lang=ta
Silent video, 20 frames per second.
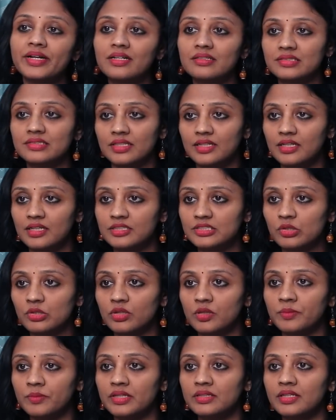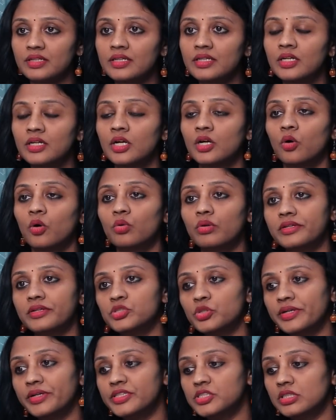மேடை சரியில்லைன்னு சொல்ற மாதிரி ஒரு
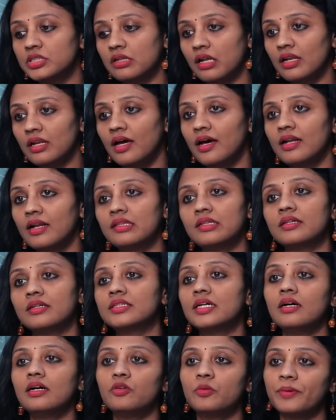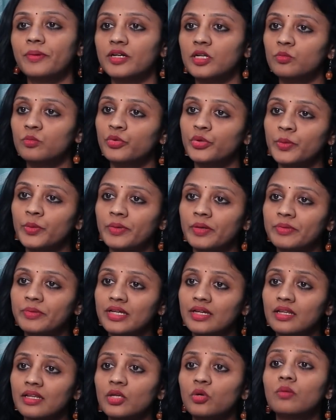எஜுகேஷன் நல்லா இருந்தாதான் அவன் பண்ண முடியும்
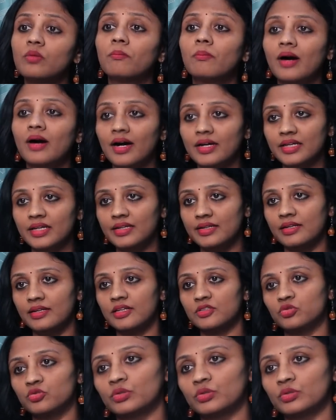அப்படிங்கறதே ஒரு மாயைன்னு நான்